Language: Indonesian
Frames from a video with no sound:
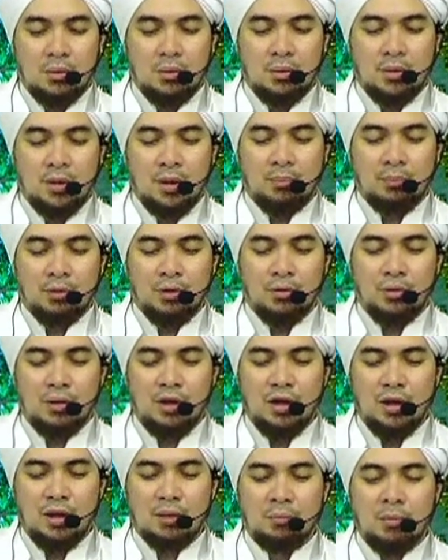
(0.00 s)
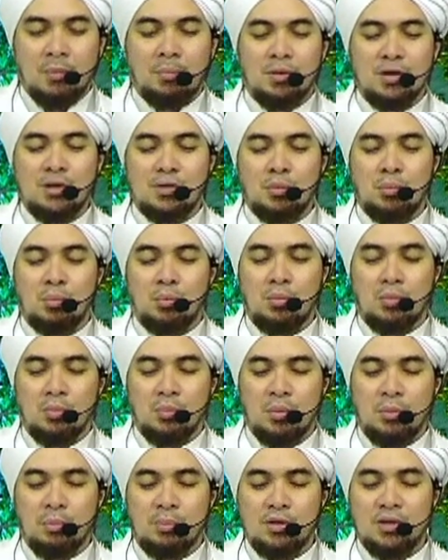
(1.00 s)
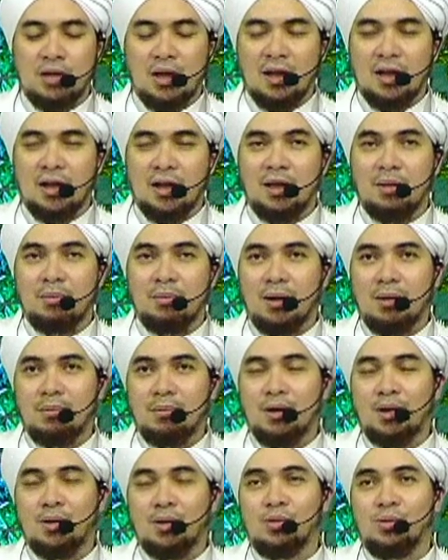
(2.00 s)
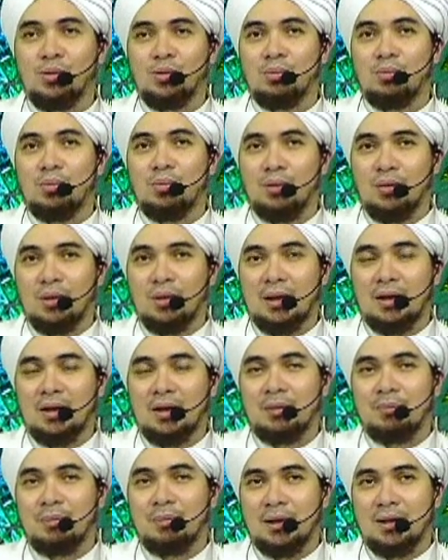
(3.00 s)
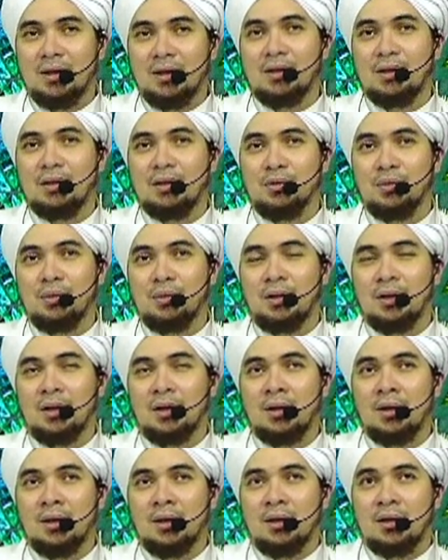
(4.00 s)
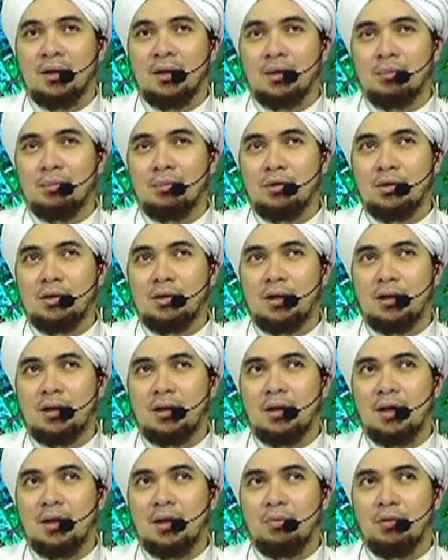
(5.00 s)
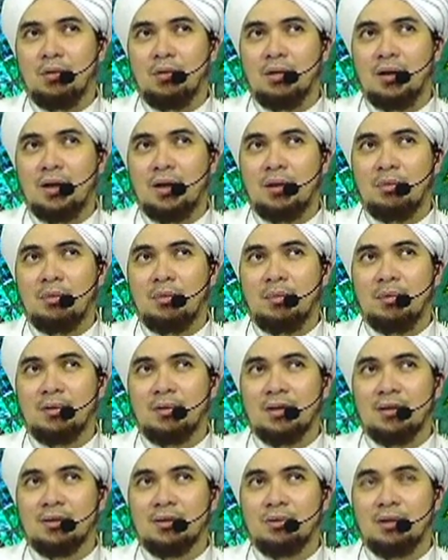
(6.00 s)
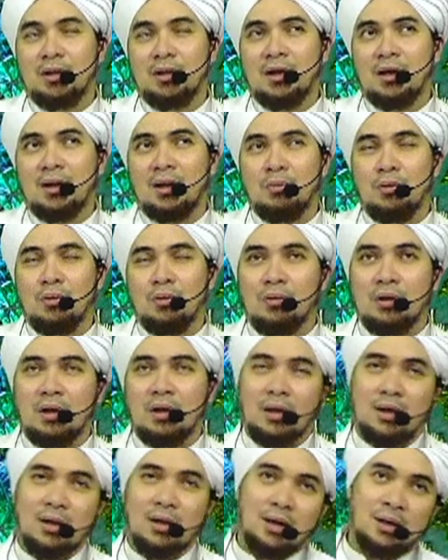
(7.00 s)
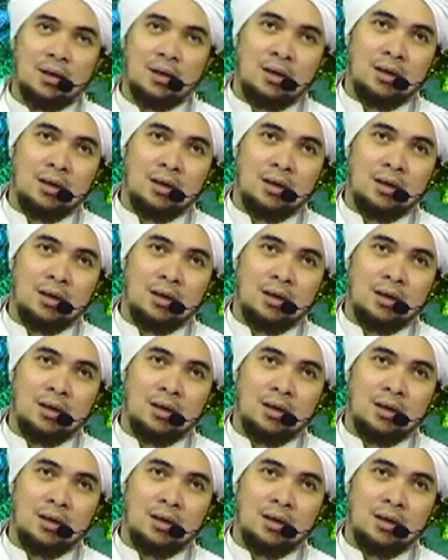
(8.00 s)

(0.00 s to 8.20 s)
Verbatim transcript: dan perlu diingat membesarkan imamah itu bukanlah bagian dari sunnah Kemudian di dalam penggunaan imamah tersebut ada yang menggunakan